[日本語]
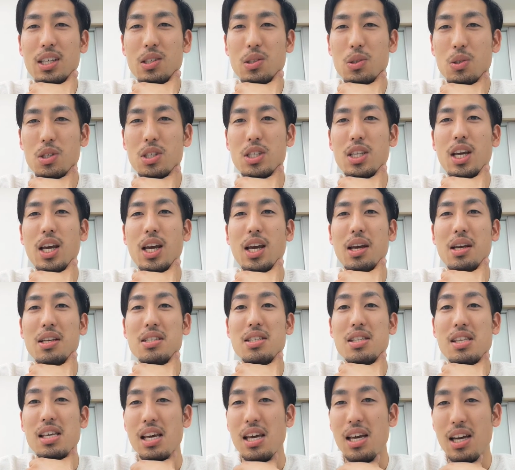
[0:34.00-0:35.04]
そして、
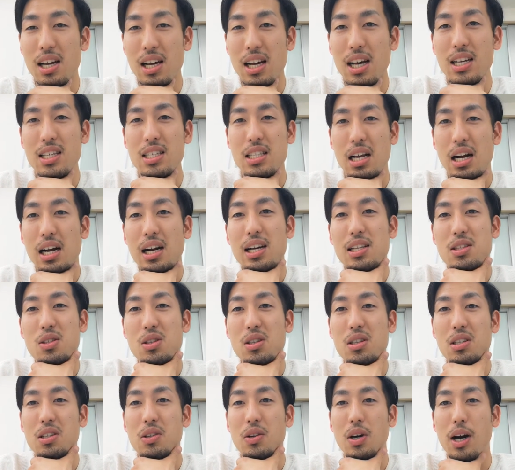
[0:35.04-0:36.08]
正解した
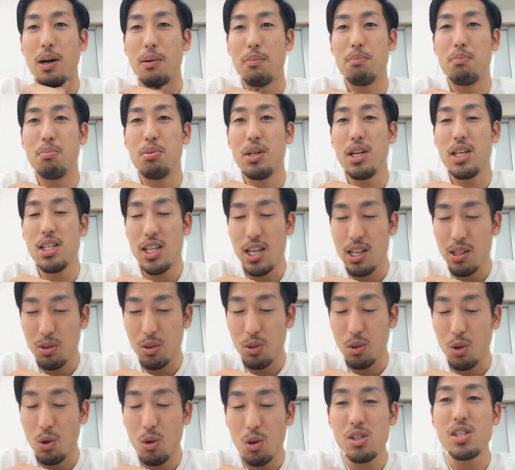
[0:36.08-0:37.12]
暁には、
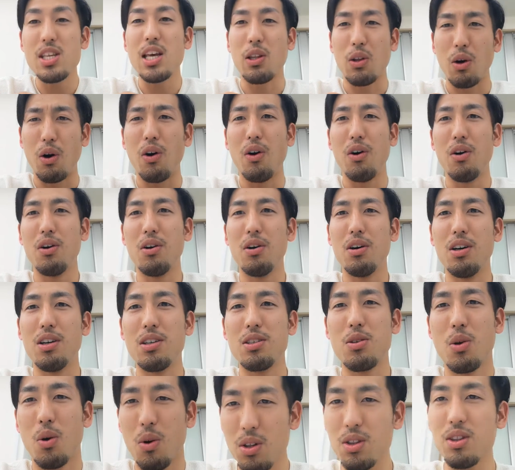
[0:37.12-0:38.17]
プレゼントよこせと。
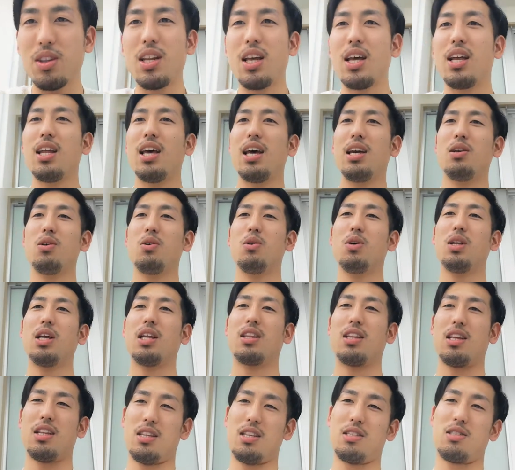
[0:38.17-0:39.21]
そんな内容
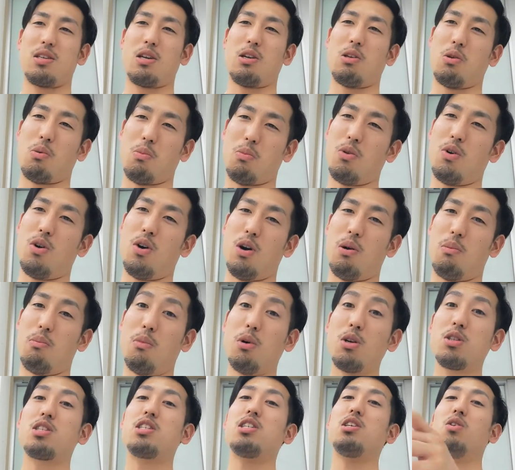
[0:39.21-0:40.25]
だったんですけれども、
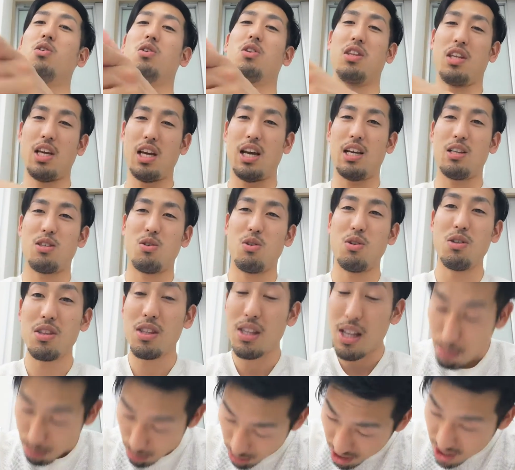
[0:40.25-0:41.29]
もちろんね、そ
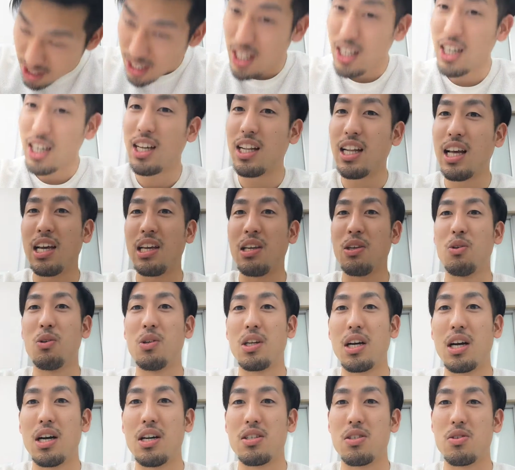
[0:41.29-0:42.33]
んな無茶な内容
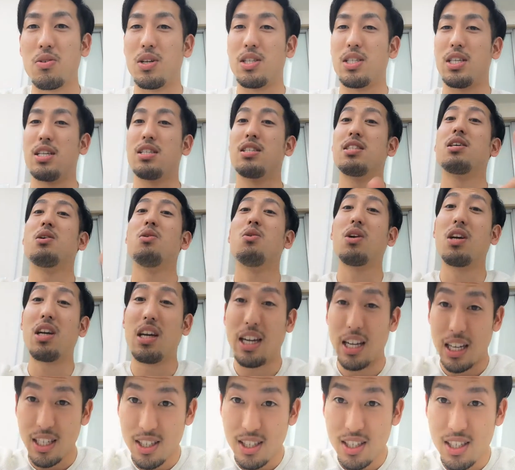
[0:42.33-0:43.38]
に関しては全然 OK
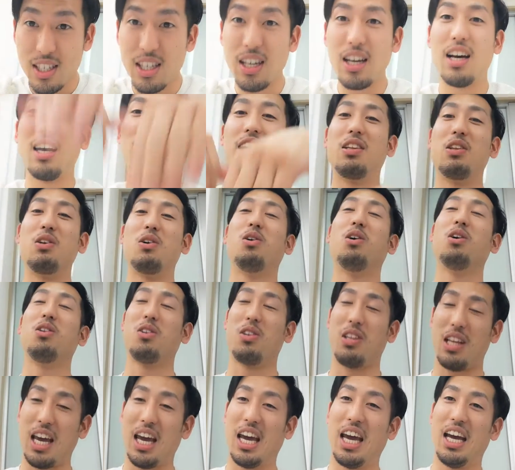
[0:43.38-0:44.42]
です。というこ
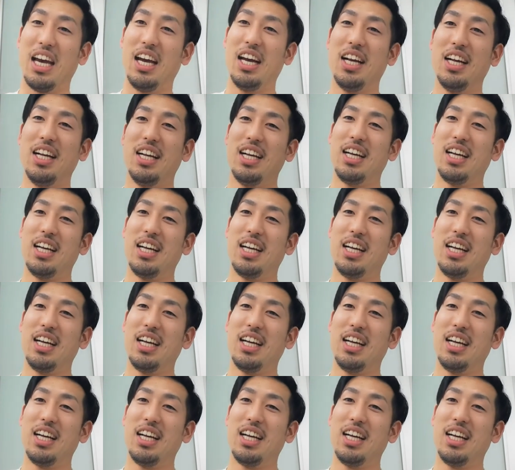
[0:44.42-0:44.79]
とで、